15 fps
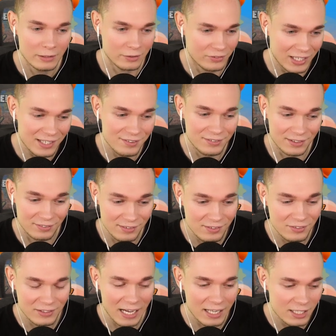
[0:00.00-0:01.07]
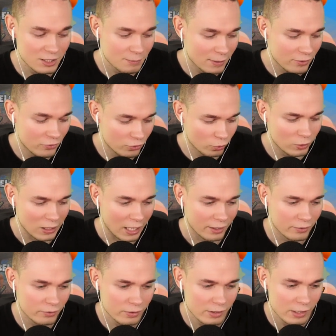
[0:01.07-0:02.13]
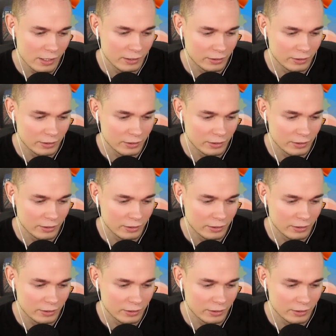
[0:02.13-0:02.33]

Das heißt, das ist gar nicht mal so lange.